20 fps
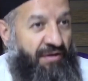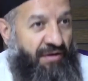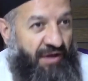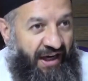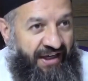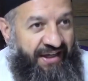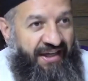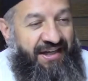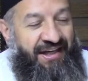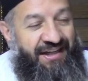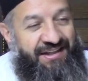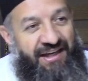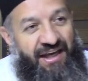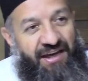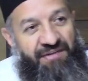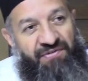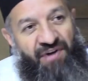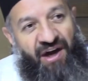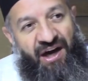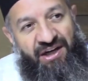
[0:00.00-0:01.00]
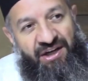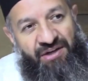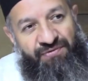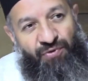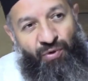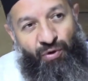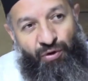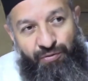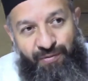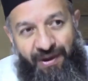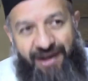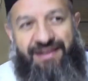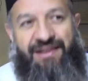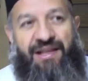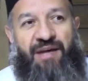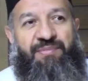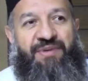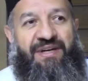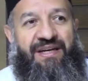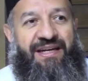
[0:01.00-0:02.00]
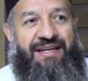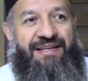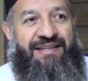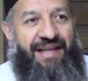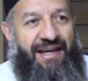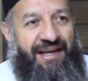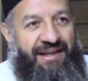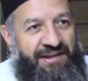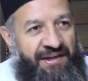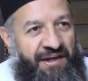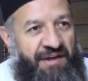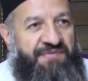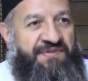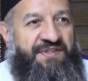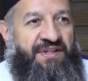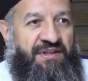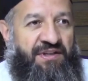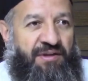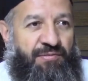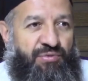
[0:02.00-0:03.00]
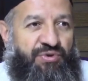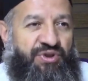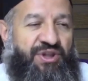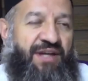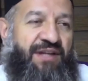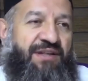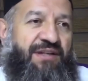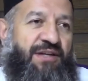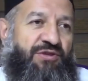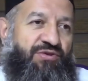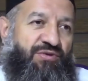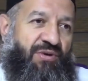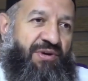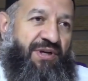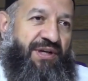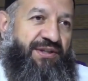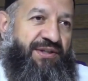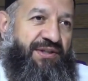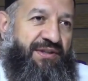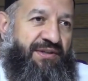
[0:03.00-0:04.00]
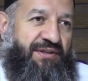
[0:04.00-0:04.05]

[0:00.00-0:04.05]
Hakikate vakıf olmakla birlikte nefsini de bu cihette zorlar.